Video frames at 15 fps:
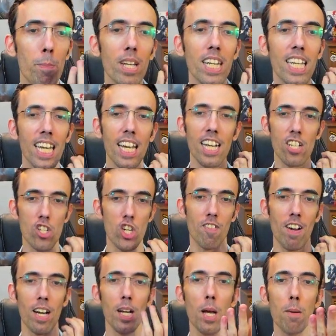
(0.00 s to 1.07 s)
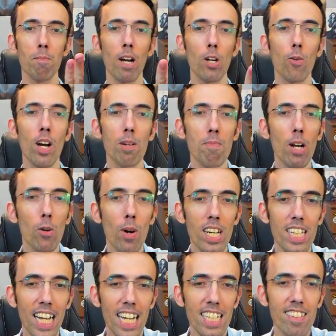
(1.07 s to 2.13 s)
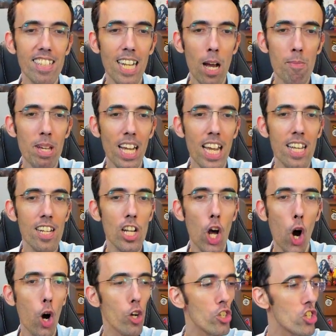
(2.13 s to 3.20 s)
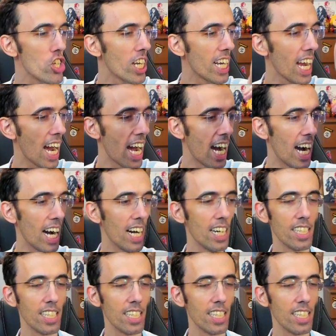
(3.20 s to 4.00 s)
perché ce va? Ma, gu ma guarda che dinamica illogica.